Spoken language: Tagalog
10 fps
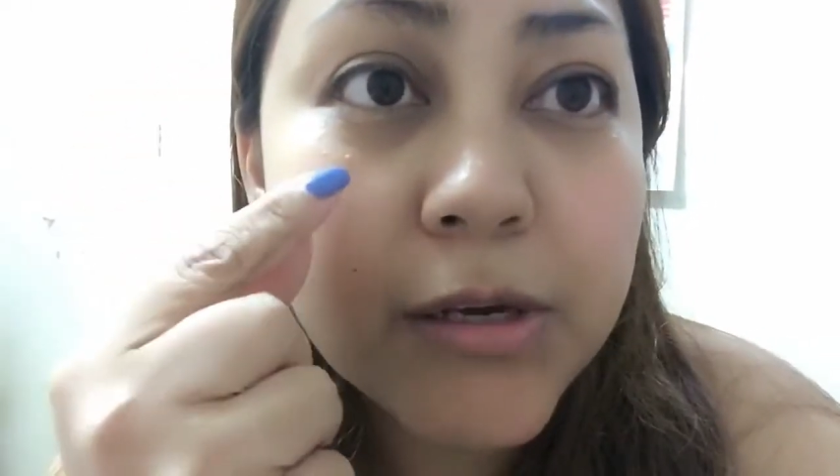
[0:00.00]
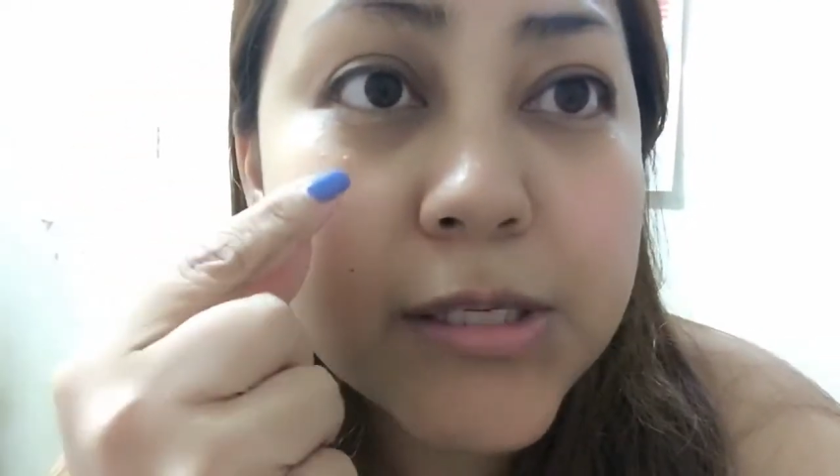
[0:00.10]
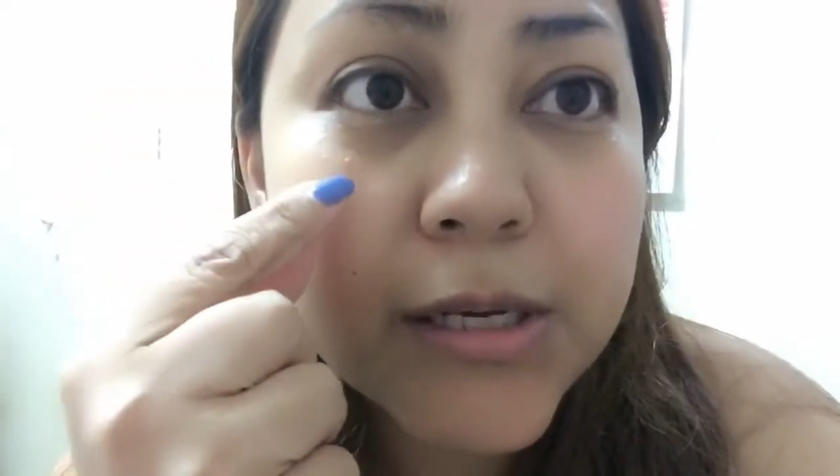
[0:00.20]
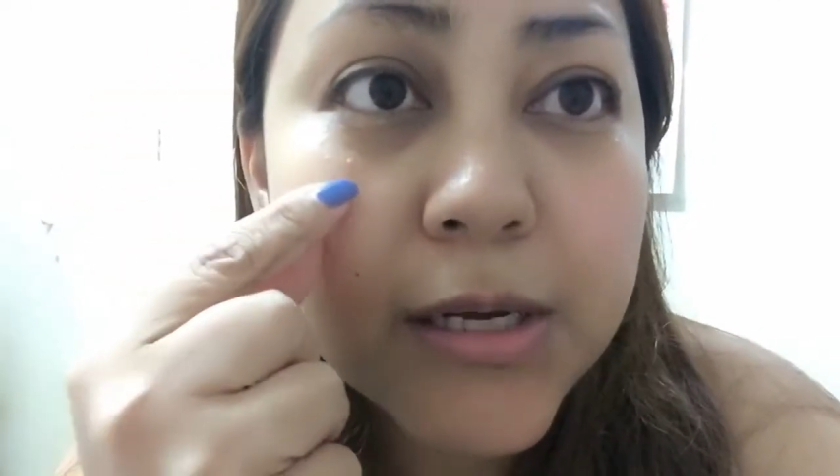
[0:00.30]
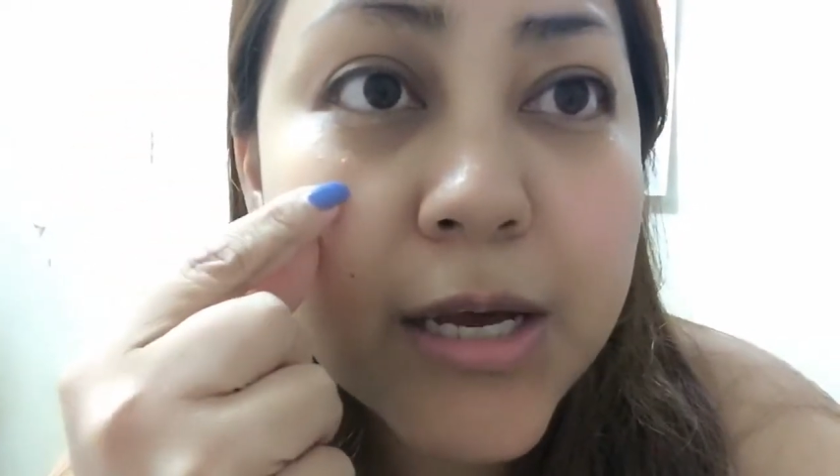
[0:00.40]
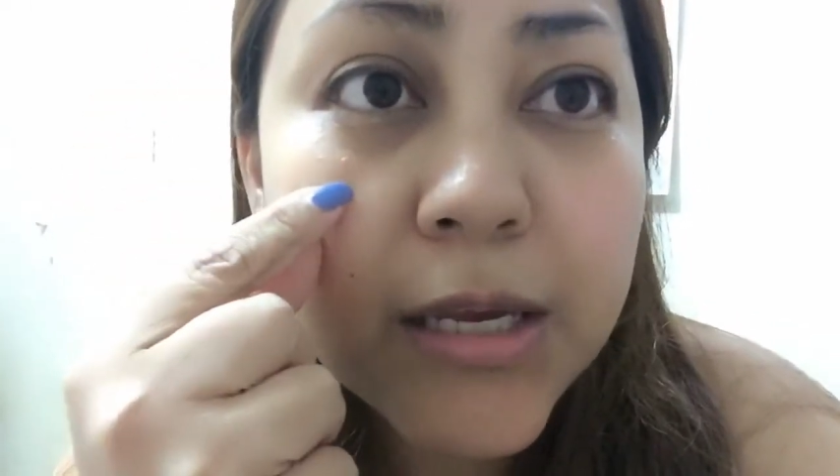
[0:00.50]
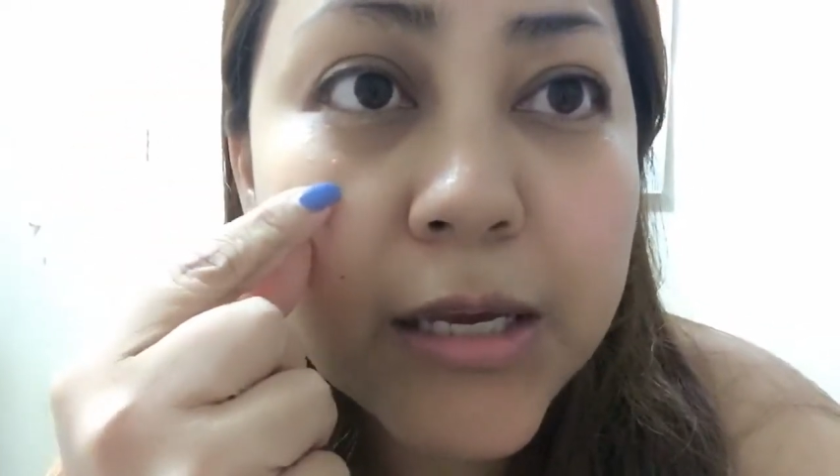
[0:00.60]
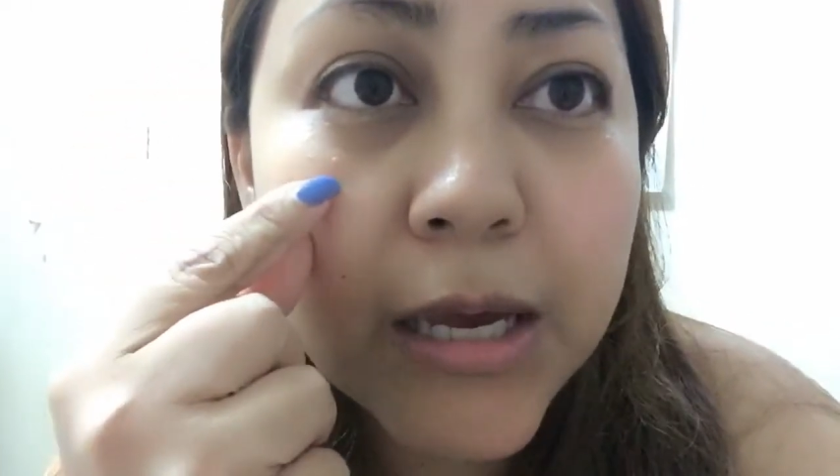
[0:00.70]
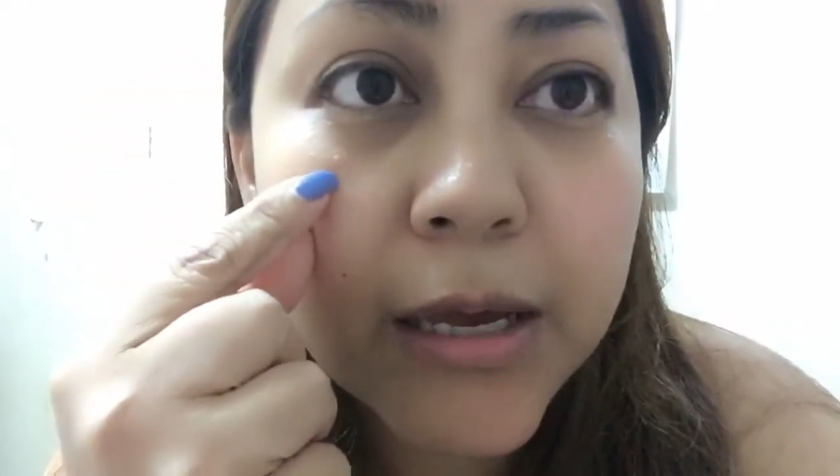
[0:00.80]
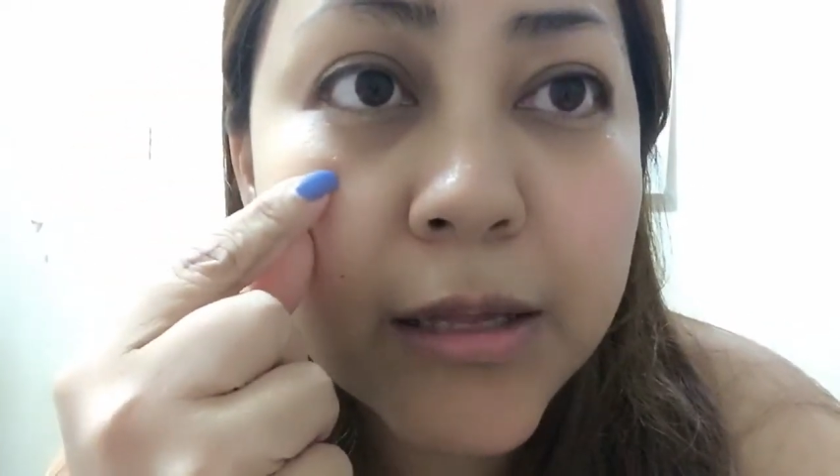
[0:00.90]
isang
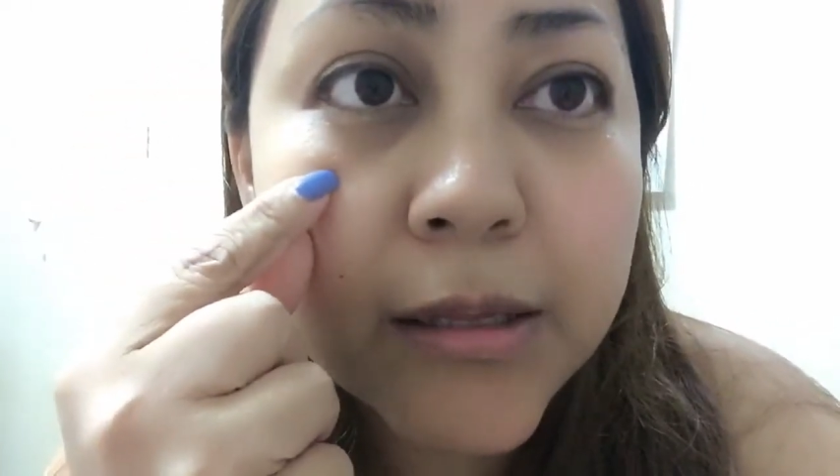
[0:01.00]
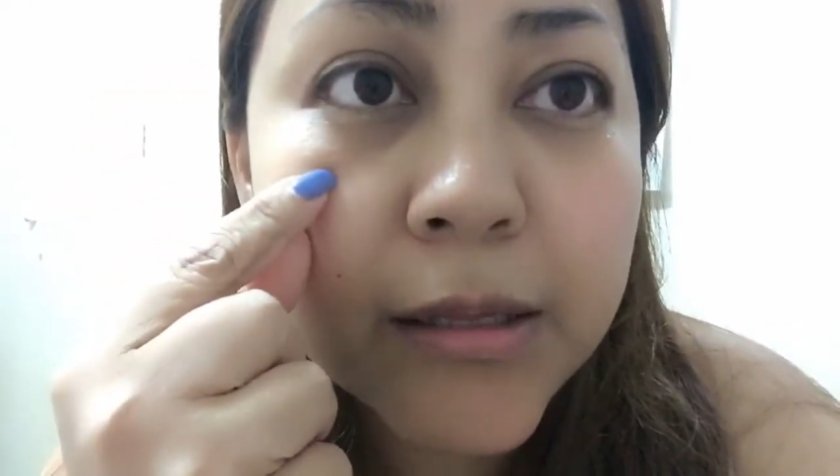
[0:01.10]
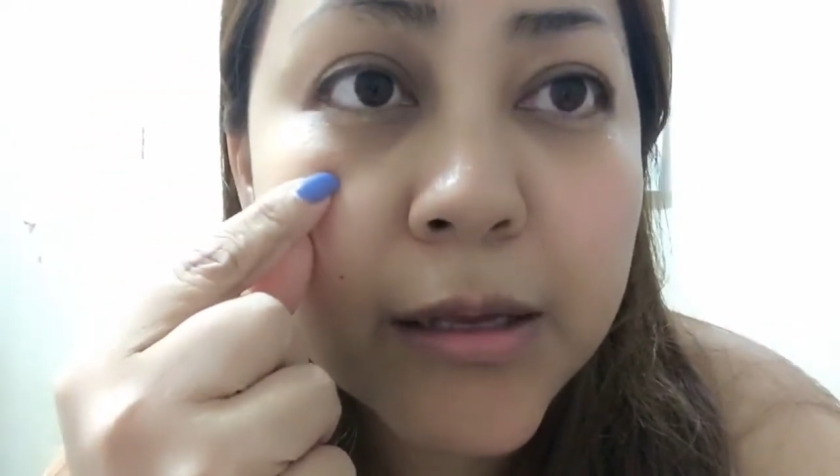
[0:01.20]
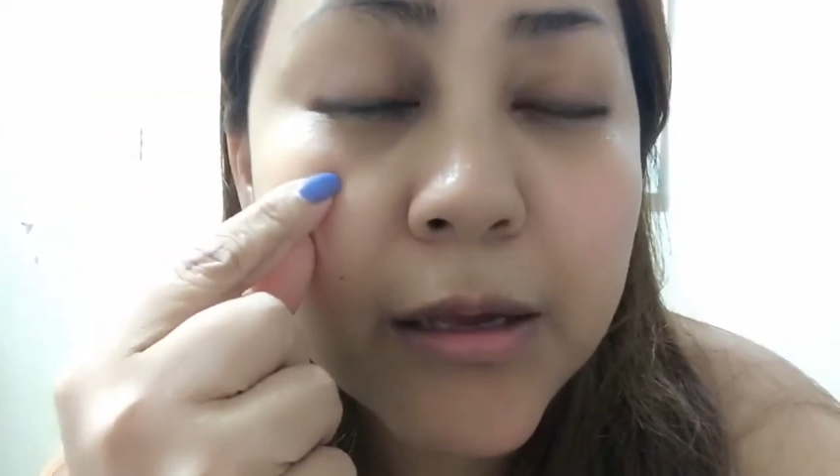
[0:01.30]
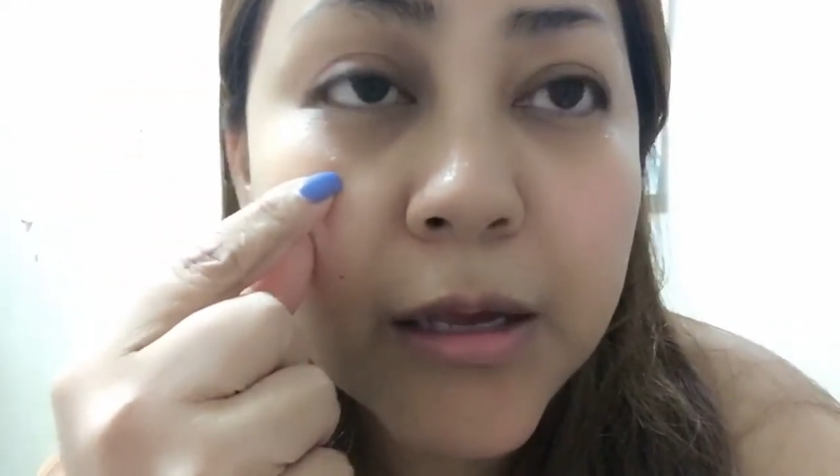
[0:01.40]
ganyan,